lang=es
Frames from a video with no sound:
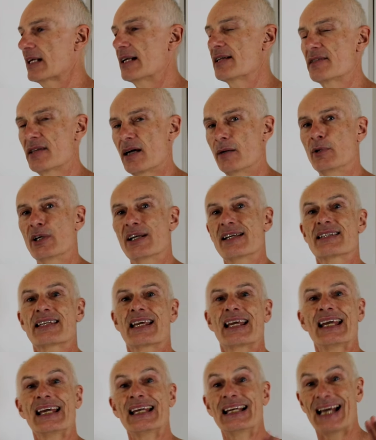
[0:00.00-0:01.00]
el sabor
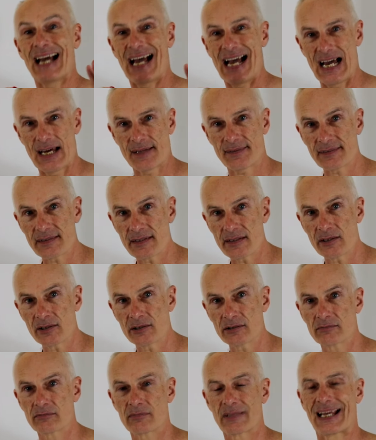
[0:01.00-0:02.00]
es el
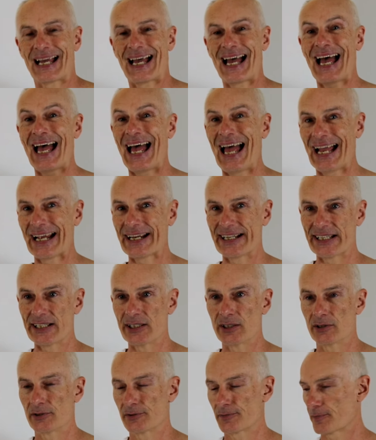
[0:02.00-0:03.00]
ácido
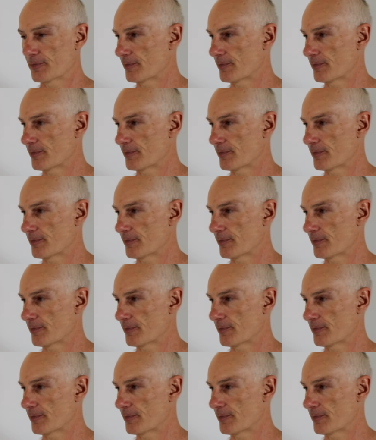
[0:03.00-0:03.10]
agrio